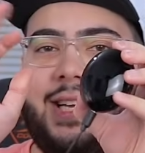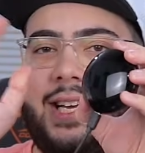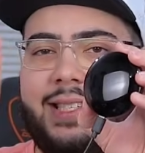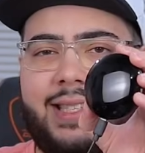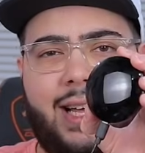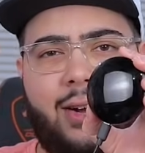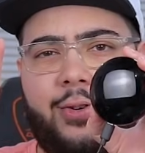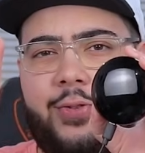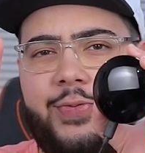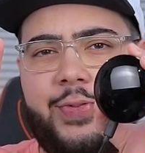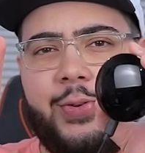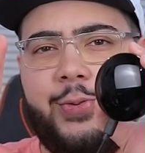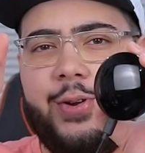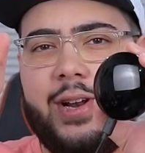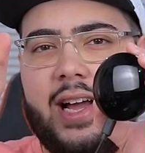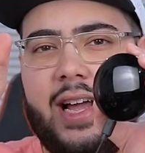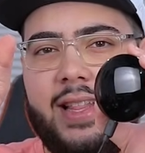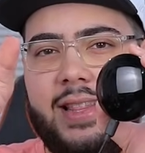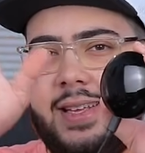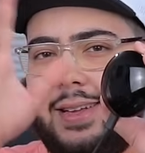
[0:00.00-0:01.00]
já está
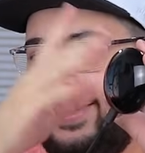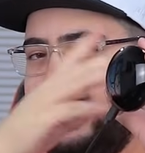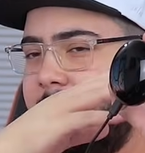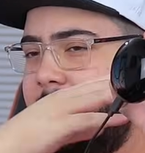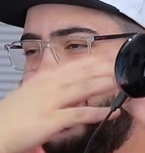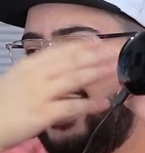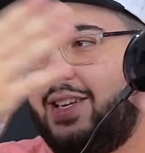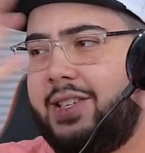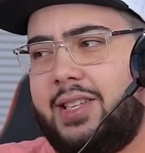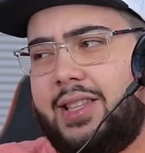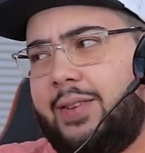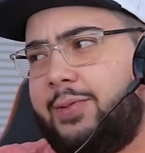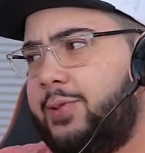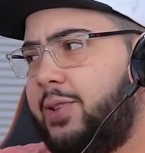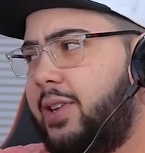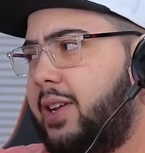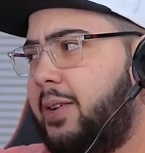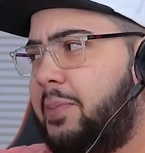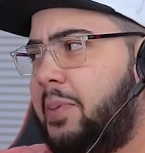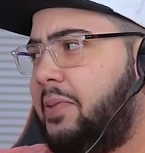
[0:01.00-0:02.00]
configurada, ela já está
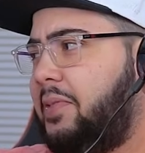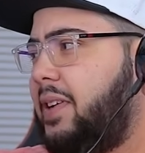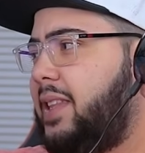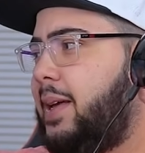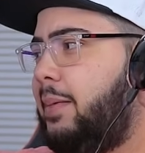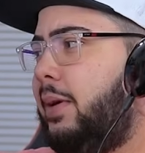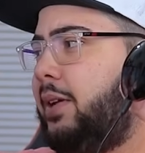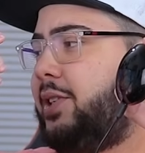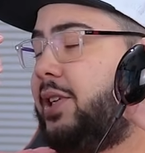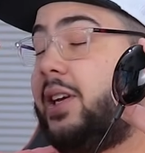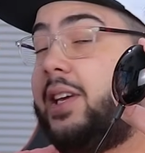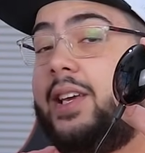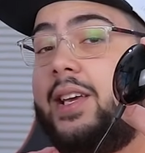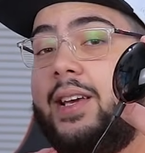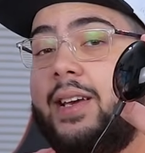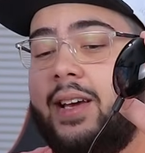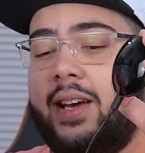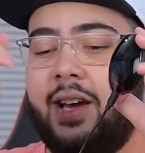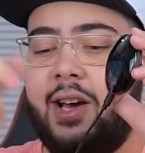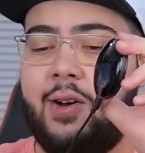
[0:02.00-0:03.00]
funcionando perfeitamente
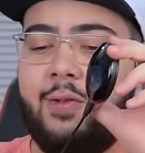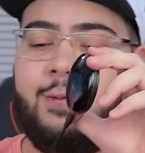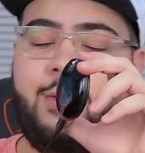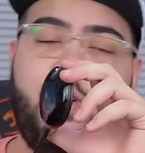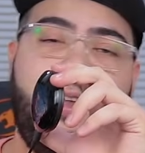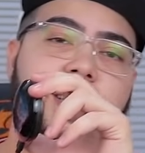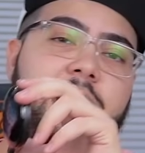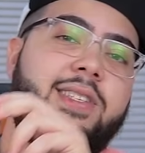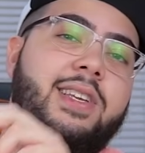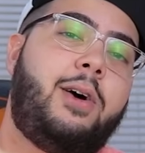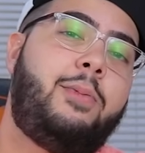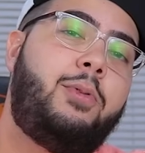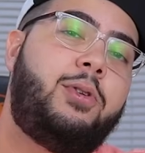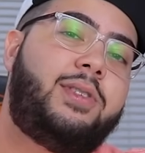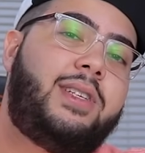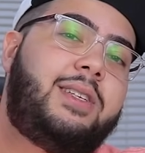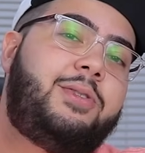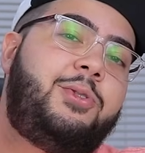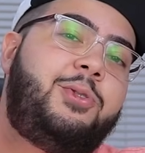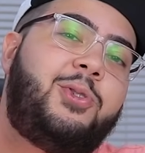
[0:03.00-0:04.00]
aqui. Vou iniciar o
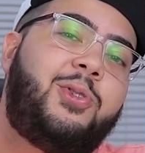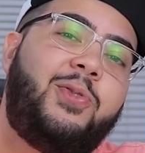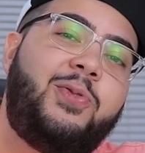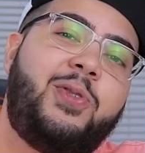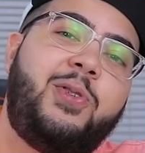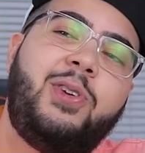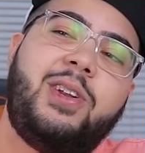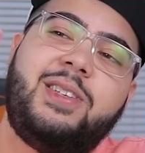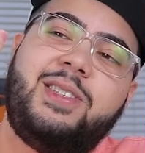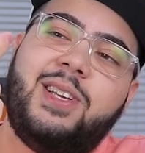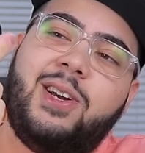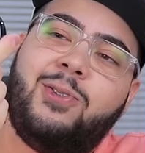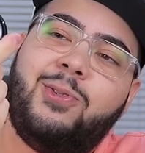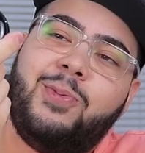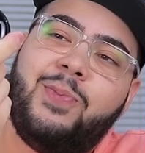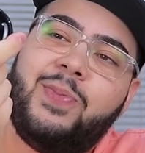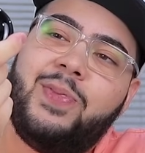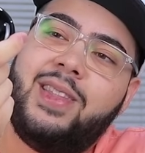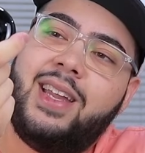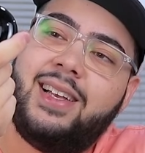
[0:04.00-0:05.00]
processo de
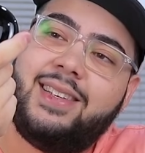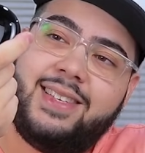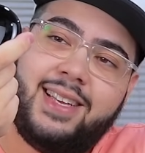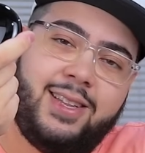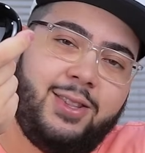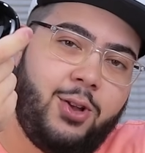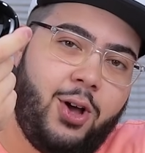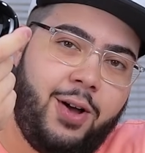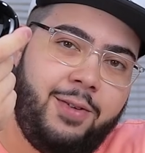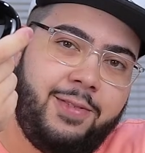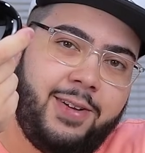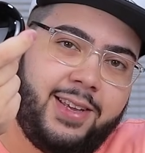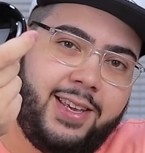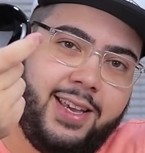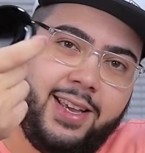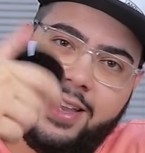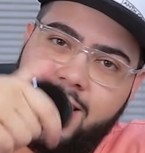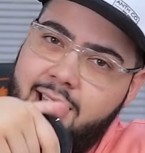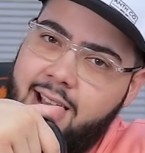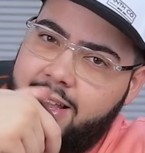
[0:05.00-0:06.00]
configuração nessa nova
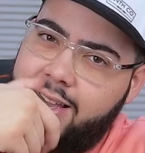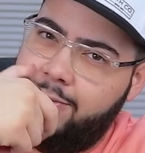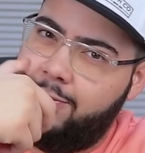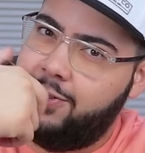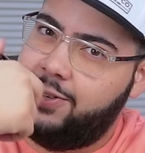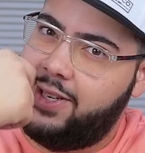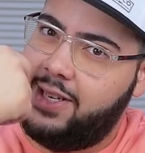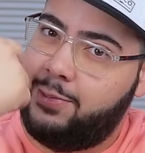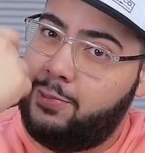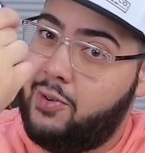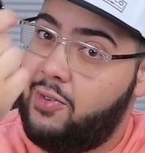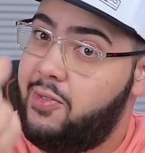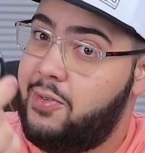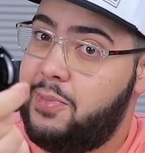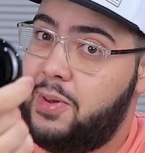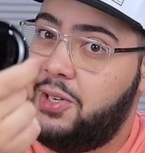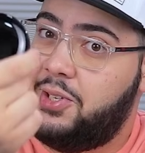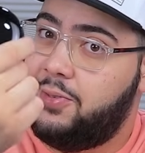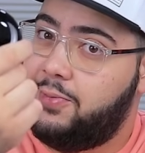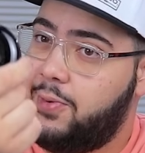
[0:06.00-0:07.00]
aqui, que é a que vocês
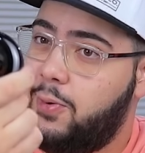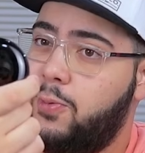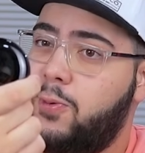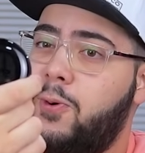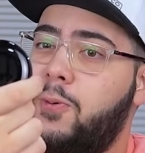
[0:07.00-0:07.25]
provavelmente vão